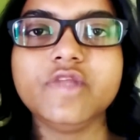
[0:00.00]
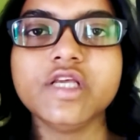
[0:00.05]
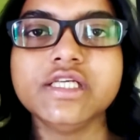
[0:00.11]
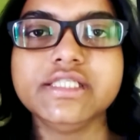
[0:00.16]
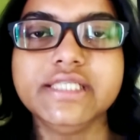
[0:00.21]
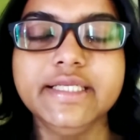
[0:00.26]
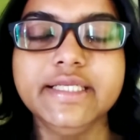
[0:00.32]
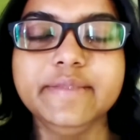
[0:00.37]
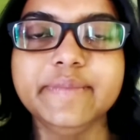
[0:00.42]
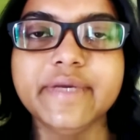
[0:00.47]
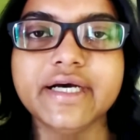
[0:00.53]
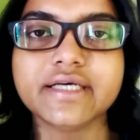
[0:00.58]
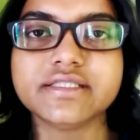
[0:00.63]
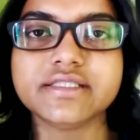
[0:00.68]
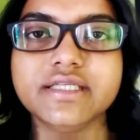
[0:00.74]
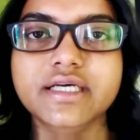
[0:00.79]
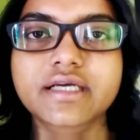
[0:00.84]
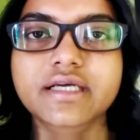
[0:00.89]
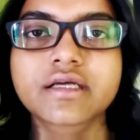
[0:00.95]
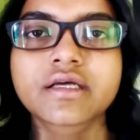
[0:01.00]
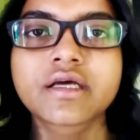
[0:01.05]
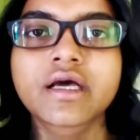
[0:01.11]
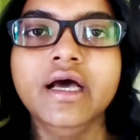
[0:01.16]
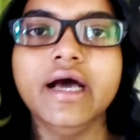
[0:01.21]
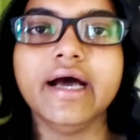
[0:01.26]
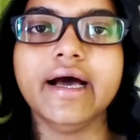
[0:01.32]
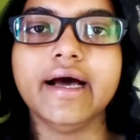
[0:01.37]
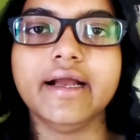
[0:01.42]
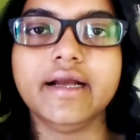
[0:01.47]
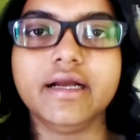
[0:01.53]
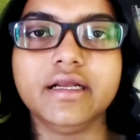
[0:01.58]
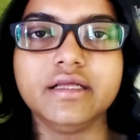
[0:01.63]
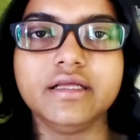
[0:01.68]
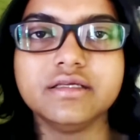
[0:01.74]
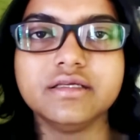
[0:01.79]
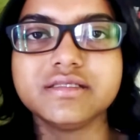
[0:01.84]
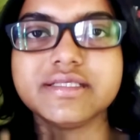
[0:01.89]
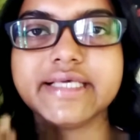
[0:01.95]
শীত মাস্কটা আর
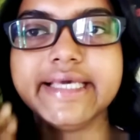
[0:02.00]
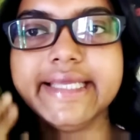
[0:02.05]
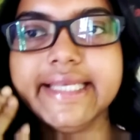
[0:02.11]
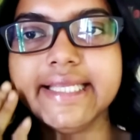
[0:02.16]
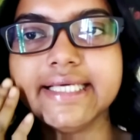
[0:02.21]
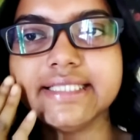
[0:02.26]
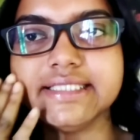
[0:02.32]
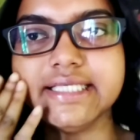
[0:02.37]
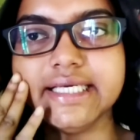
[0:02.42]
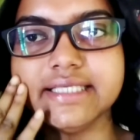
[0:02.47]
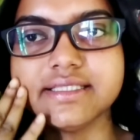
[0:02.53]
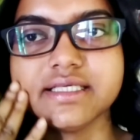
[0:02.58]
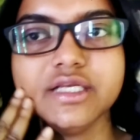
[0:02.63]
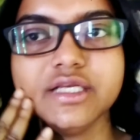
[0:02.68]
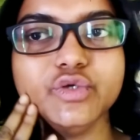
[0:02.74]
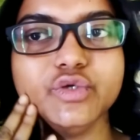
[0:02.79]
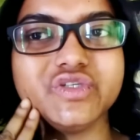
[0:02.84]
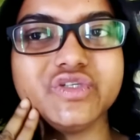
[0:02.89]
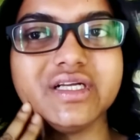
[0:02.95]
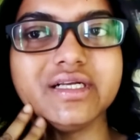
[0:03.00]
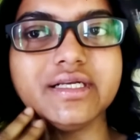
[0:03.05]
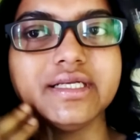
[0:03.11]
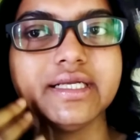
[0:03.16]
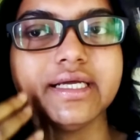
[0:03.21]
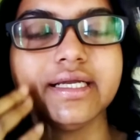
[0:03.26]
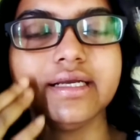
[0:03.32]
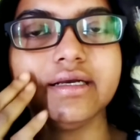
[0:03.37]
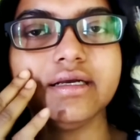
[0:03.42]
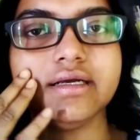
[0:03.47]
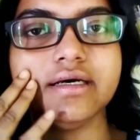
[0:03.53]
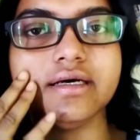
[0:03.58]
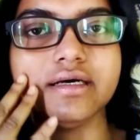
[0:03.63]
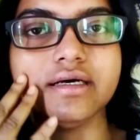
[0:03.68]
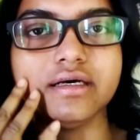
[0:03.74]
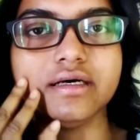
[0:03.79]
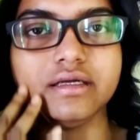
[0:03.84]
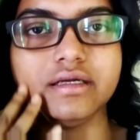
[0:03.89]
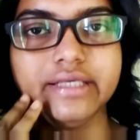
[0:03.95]
স্কিনে যে সলিউশনটা
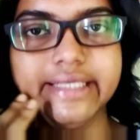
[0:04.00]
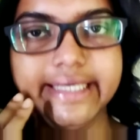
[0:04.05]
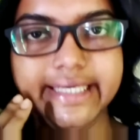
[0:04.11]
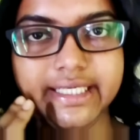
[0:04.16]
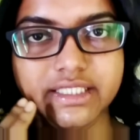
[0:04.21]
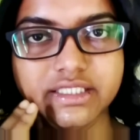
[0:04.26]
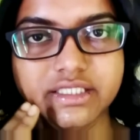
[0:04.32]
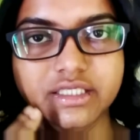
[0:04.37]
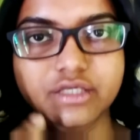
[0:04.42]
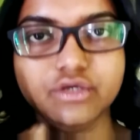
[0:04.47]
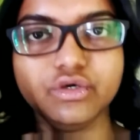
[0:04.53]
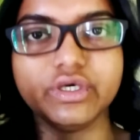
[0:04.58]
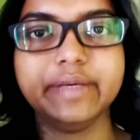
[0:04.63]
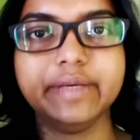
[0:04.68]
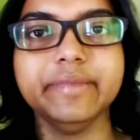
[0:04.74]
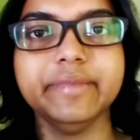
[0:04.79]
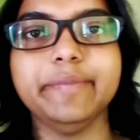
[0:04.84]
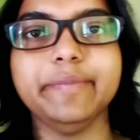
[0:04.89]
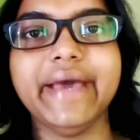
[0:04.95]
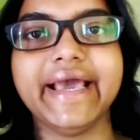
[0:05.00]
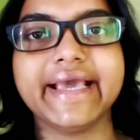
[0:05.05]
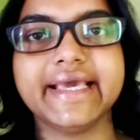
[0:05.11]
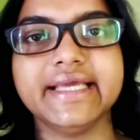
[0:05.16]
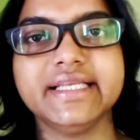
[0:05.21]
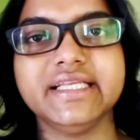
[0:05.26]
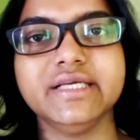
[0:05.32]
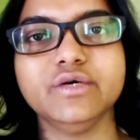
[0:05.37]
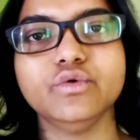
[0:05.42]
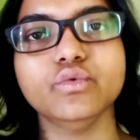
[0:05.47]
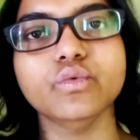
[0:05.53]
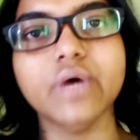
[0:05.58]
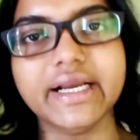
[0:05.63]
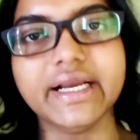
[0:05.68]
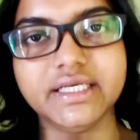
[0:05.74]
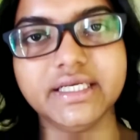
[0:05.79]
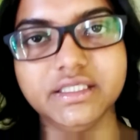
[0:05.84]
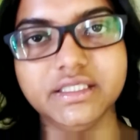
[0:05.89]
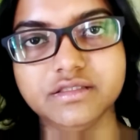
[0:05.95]
লেগেছিল কিংবা প্যাকেটে ওয়ান
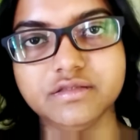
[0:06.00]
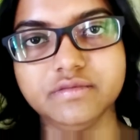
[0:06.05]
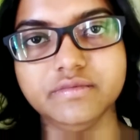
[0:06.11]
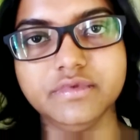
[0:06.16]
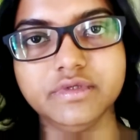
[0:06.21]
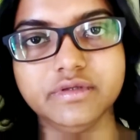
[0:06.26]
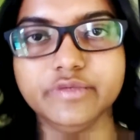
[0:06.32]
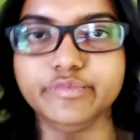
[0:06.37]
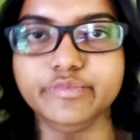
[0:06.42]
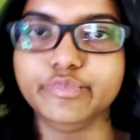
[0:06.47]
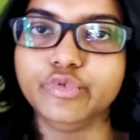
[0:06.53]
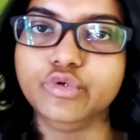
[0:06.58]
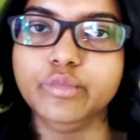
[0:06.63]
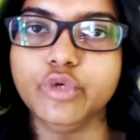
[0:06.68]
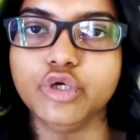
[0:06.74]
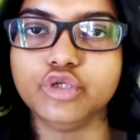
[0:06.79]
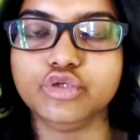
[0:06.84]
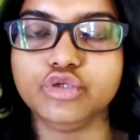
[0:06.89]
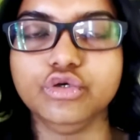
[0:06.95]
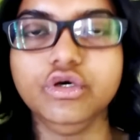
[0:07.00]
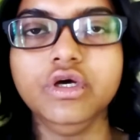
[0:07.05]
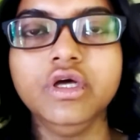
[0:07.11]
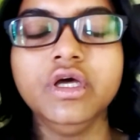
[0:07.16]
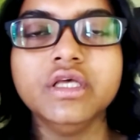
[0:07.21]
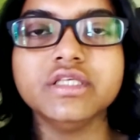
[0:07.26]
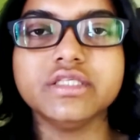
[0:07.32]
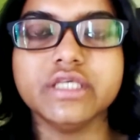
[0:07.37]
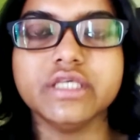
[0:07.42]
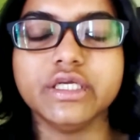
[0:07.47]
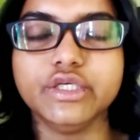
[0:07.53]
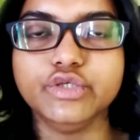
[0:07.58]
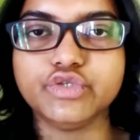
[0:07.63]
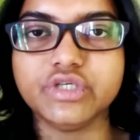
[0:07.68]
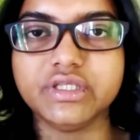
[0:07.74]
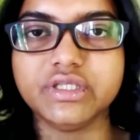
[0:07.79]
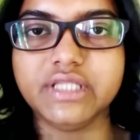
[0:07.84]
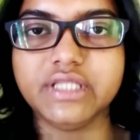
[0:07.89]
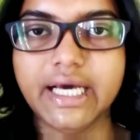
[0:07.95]
স্পুন মতো
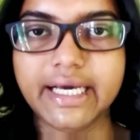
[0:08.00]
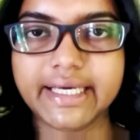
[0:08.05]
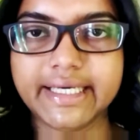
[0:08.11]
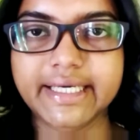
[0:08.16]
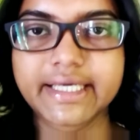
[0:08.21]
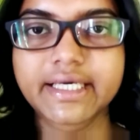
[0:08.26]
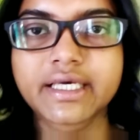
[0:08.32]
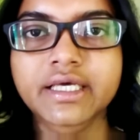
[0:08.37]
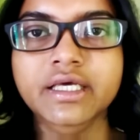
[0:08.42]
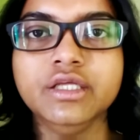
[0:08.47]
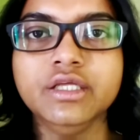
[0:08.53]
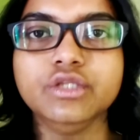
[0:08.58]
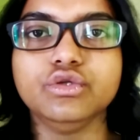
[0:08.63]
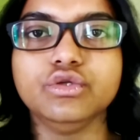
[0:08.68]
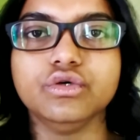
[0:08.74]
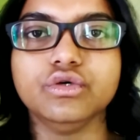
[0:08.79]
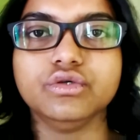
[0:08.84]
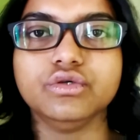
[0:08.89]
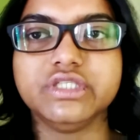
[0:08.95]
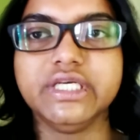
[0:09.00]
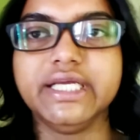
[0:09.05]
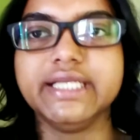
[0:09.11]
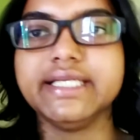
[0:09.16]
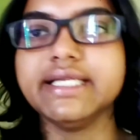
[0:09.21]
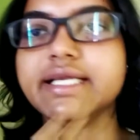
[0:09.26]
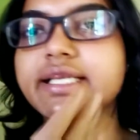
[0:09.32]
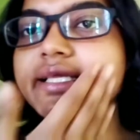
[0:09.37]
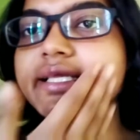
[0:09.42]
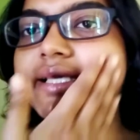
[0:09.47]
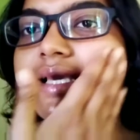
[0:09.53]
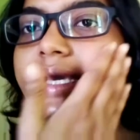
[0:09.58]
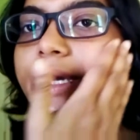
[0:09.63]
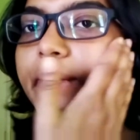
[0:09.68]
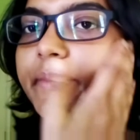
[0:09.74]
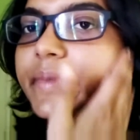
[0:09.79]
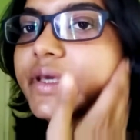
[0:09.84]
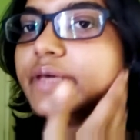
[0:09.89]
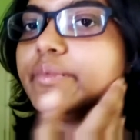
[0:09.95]
সলিউশন থাকে তো সেটা নিয়ে
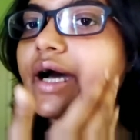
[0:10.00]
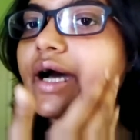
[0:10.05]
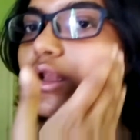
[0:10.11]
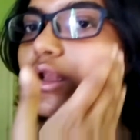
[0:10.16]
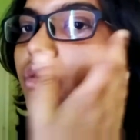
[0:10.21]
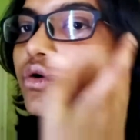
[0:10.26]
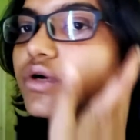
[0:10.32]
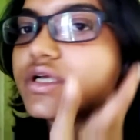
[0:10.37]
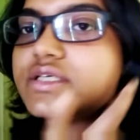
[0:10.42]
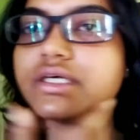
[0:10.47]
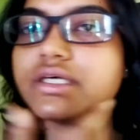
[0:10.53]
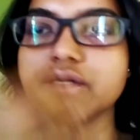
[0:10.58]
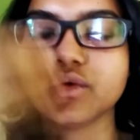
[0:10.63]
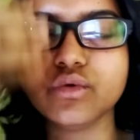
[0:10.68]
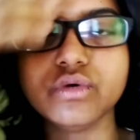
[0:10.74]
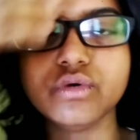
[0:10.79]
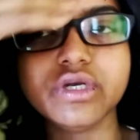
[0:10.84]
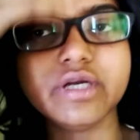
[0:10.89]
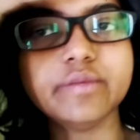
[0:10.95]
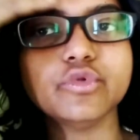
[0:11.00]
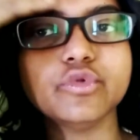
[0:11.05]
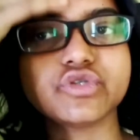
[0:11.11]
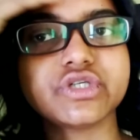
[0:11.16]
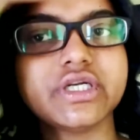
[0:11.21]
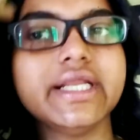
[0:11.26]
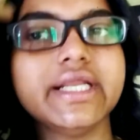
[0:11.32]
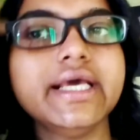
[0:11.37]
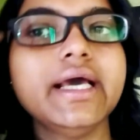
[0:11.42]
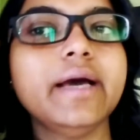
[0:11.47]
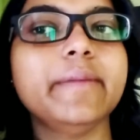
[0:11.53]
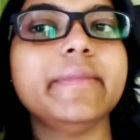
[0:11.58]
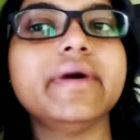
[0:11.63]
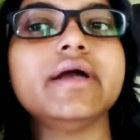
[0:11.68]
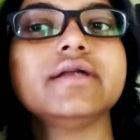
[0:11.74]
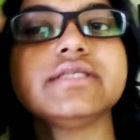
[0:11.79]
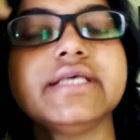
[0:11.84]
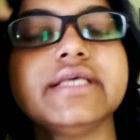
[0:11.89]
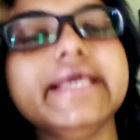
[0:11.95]
আমি ভালো করে সার্কুলার মোশনে আমার
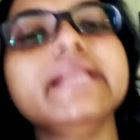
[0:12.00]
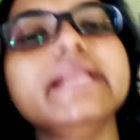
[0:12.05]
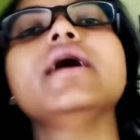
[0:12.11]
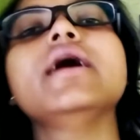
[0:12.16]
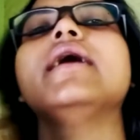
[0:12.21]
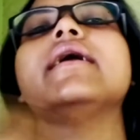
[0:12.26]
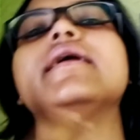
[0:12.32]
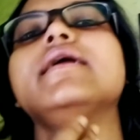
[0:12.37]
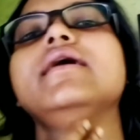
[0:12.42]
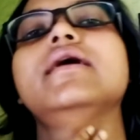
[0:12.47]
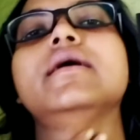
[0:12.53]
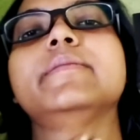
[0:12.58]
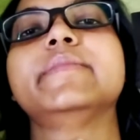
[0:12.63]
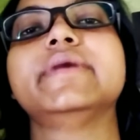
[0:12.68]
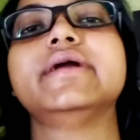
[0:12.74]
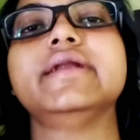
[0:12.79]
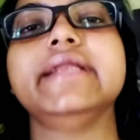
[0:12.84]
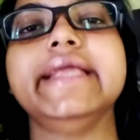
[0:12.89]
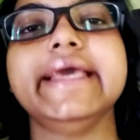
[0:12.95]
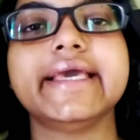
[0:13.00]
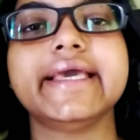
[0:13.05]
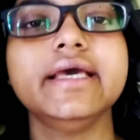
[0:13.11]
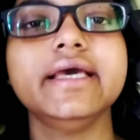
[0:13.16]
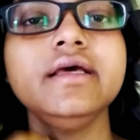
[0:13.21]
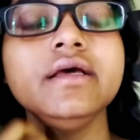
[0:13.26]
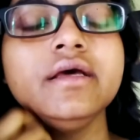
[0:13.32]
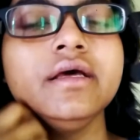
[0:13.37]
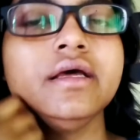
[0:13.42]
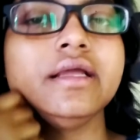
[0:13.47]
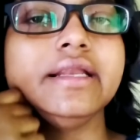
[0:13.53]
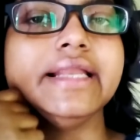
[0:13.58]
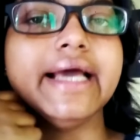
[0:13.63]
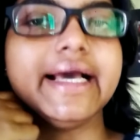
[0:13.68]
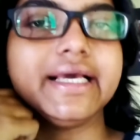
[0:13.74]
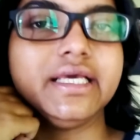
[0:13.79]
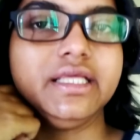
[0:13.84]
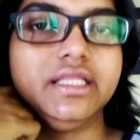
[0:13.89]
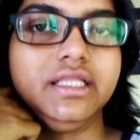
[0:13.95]
স্কিন আর আমার নেকে
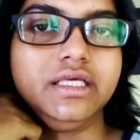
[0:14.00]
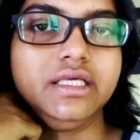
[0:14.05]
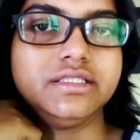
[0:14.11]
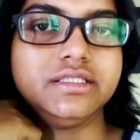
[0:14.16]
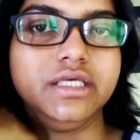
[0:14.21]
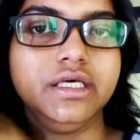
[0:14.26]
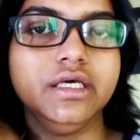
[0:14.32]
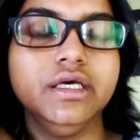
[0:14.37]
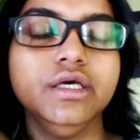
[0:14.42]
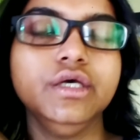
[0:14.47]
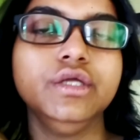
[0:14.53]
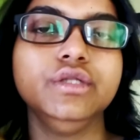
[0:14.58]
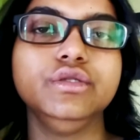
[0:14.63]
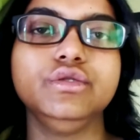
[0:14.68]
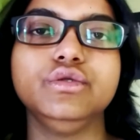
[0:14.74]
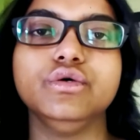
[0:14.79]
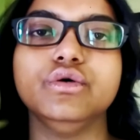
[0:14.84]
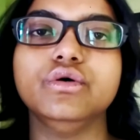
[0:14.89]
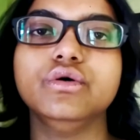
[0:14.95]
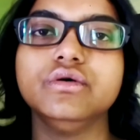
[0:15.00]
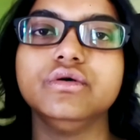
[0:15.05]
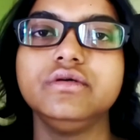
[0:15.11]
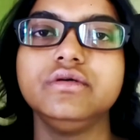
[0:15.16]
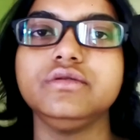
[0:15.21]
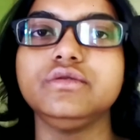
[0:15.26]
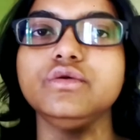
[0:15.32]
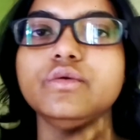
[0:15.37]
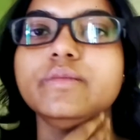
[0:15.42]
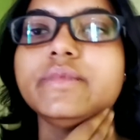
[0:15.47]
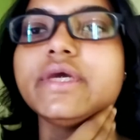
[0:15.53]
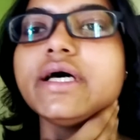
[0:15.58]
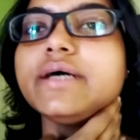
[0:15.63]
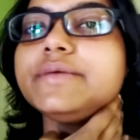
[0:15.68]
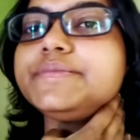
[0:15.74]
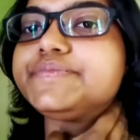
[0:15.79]
লাগিয়ে দিয়েছি তো তোমরা